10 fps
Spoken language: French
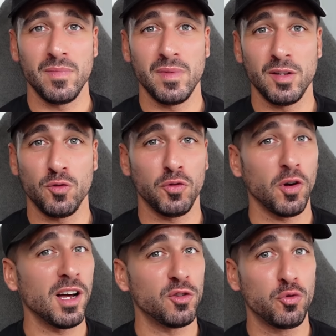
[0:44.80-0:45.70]
et tu
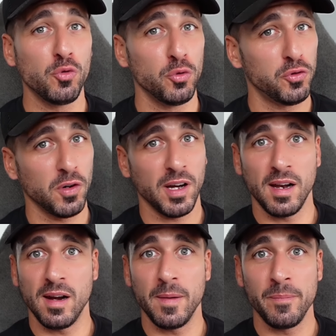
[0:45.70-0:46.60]
sauras tout sur
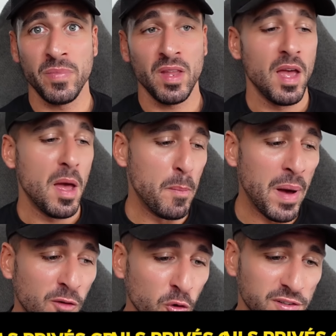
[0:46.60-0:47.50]
Mais
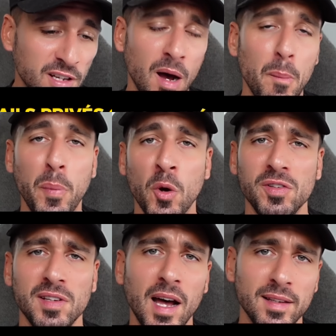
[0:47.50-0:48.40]
avant ça,
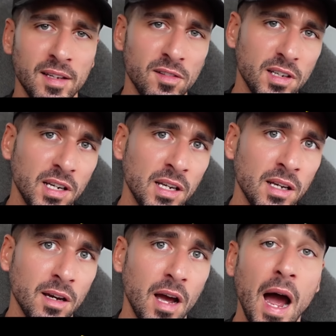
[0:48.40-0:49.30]
pense à
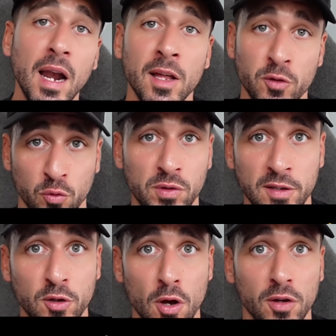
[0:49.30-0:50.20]
t'inscrire à la
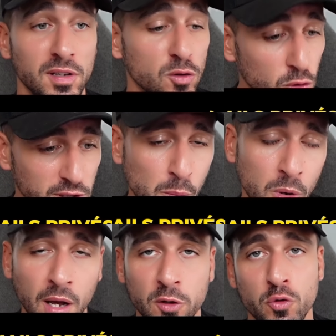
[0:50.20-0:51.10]
newsletter, c'est totalement
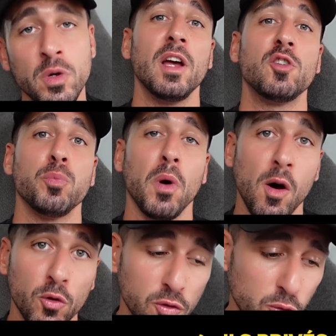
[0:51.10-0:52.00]
gratuit et tu pourras
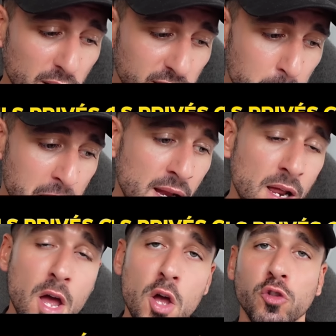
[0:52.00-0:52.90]
recevoir des mails
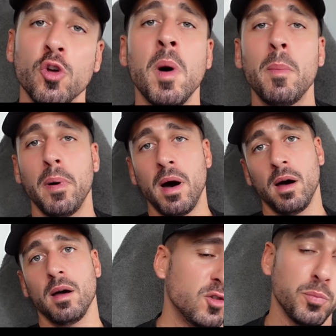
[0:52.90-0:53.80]
de ma
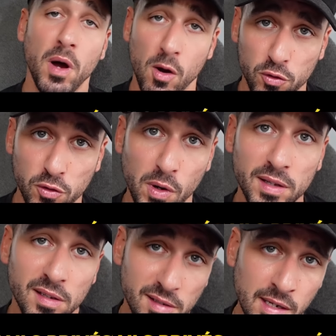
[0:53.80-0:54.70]
part. Tu pourras recevoir
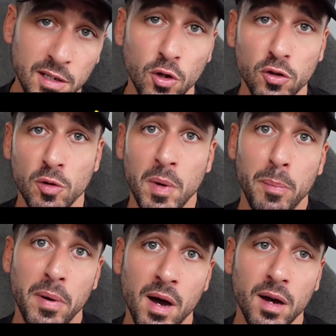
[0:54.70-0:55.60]
des anecdotes de ma
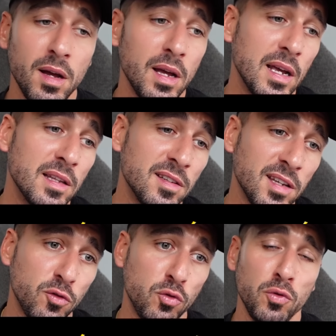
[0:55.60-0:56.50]
part et des
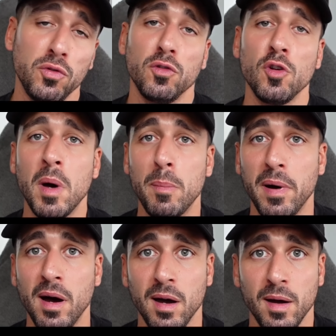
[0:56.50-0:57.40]
astuces de ma
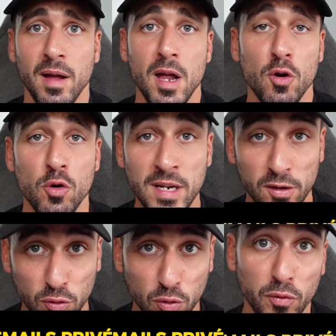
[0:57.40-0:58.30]
part. Le lien
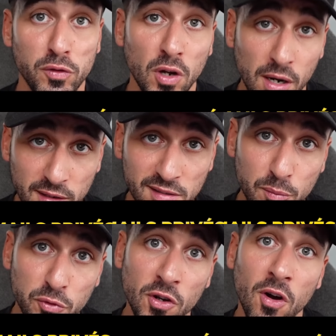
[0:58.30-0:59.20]
se trouve dans la
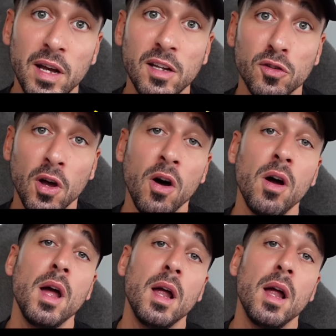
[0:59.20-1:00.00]
description et dans